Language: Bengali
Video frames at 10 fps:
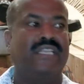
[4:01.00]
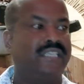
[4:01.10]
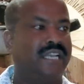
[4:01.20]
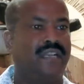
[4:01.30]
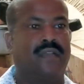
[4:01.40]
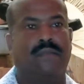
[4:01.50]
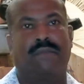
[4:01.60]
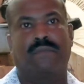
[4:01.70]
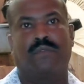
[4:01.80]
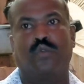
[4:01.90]
নিজের
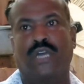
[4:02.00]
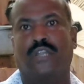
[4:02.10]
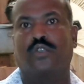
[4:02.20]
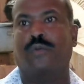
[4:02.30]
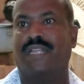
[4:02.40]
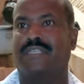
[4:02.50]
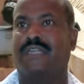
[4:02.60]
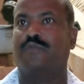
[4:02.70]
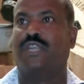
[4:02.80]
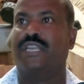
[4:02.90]
ক্ষুধার্থ
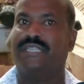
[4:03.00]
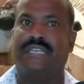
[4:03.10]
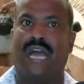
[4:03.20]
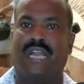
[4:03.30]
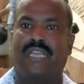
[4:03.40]
বাচ্চার মুখে নিজে না